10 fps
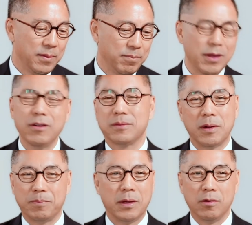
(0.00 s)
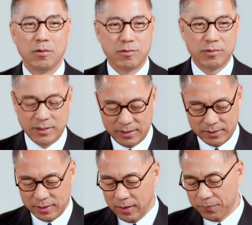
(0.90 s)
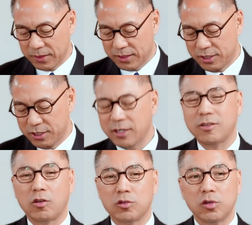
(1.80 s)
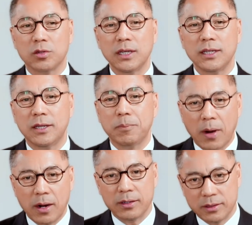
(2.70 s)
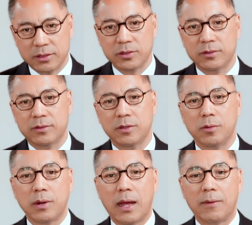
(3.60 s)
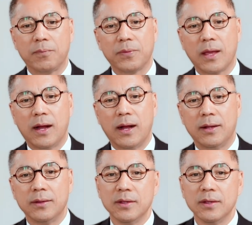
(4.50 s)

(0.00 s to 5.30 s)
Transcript: 没有什么背后故事，七哥早就说过，他一半已经失去自由了啊！